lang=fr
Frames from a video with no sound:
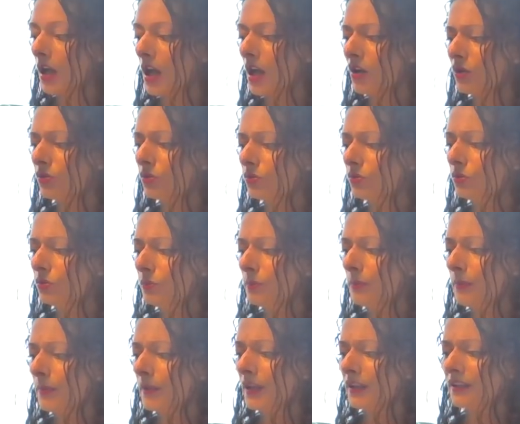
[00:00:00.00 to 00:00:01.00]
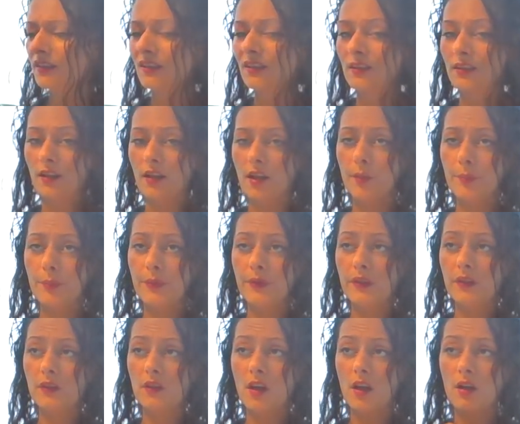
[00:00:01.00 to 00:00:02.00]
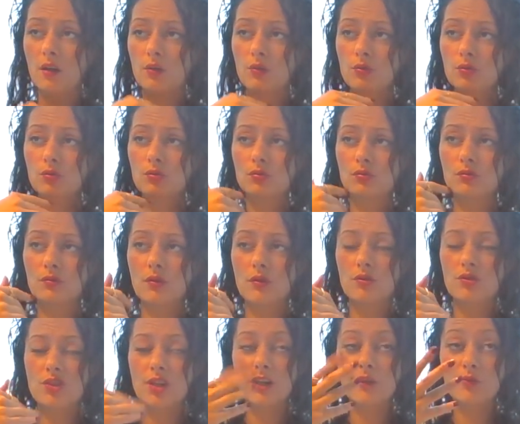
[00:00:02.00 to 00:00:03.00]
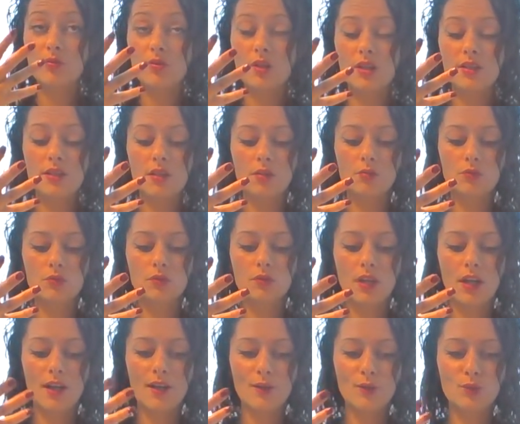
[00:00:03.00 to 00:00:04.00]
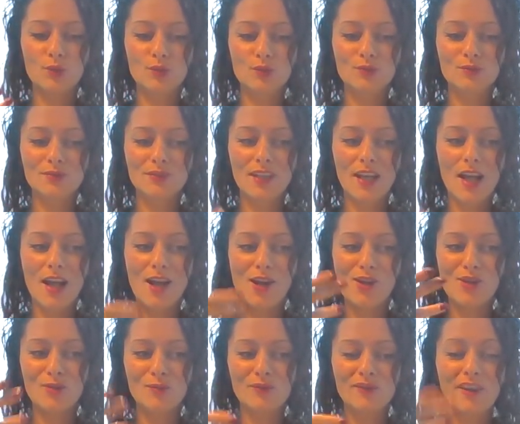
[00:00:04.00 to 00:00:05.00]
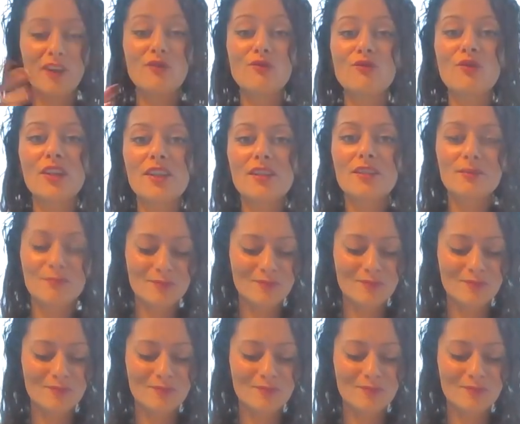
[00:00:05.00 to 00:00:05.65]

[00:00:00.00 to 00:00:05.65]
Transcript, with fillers: aromathérapie, j'arrive plus à le dire un mot, enfin vous voyez,